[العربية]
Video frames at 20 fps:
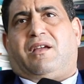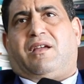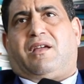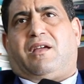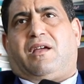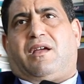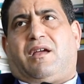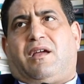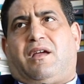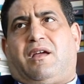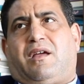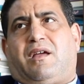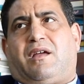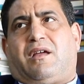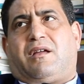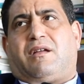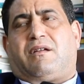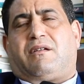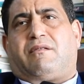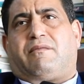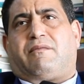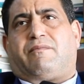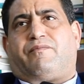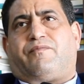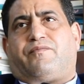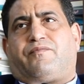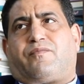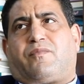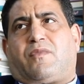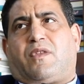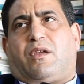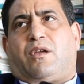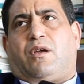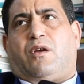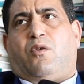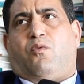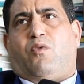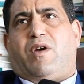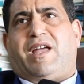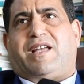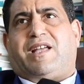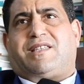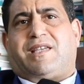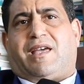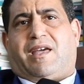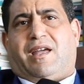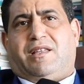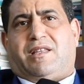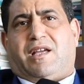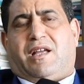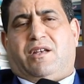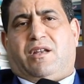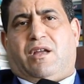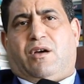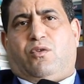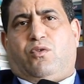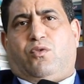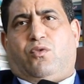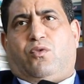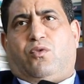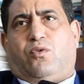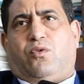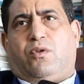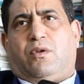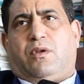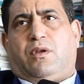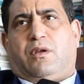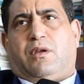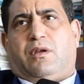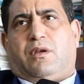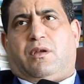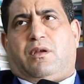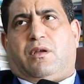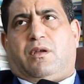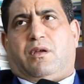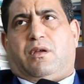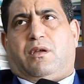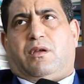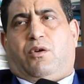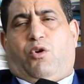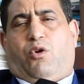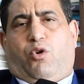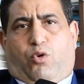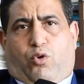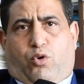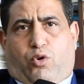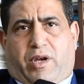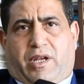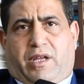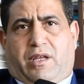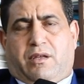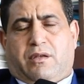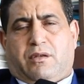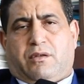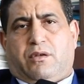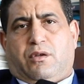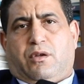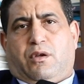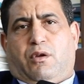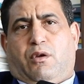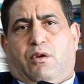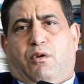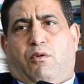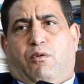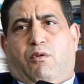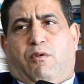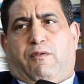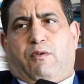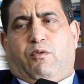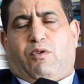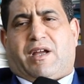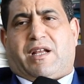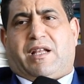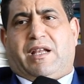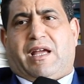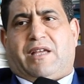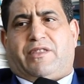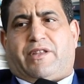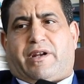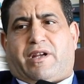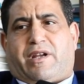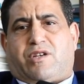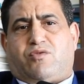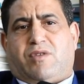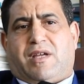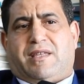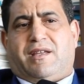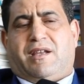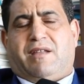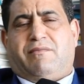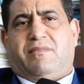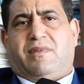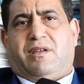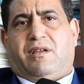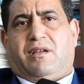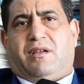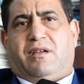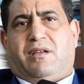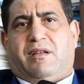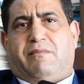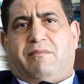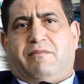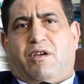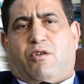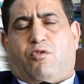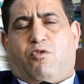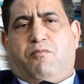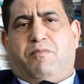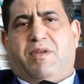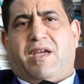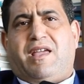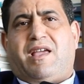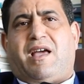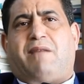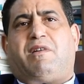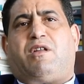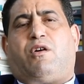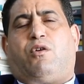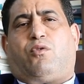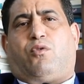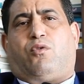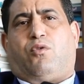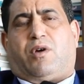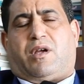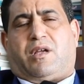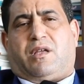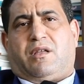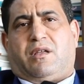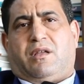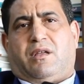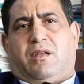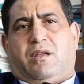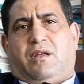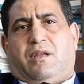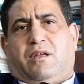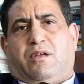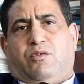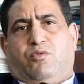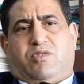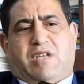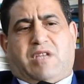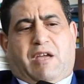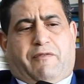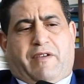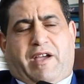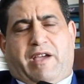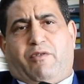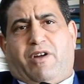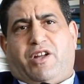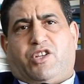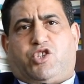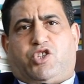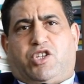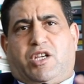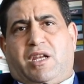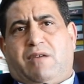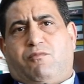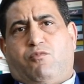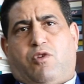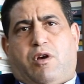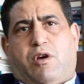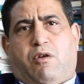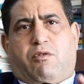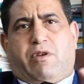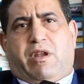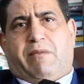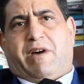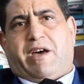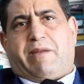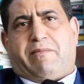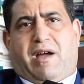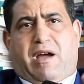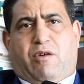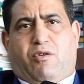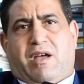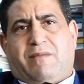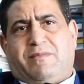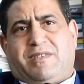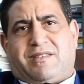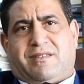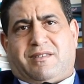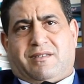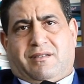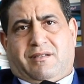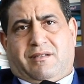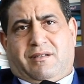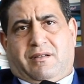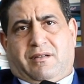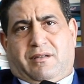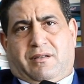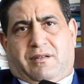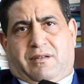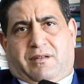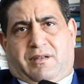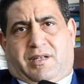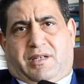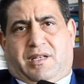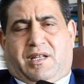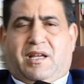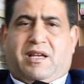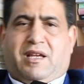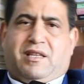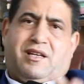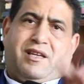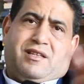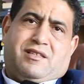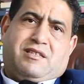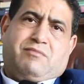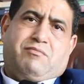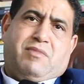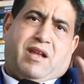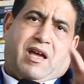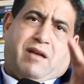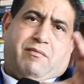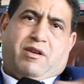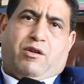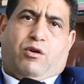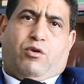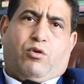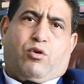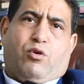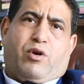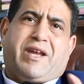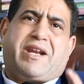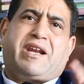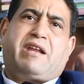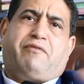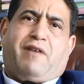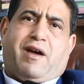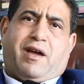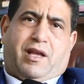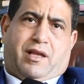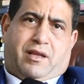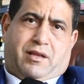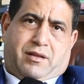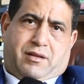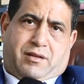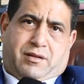آه هو يعتقد انه آه حقوقي في الوقت اللي هذا الرجل هذا لم لم يقوم باي عمل حقوقي يدافع عن واحد الشله مكونه من اربعه او خمس يعني هذا كيتسمى العمل الحقوقي الرفاقي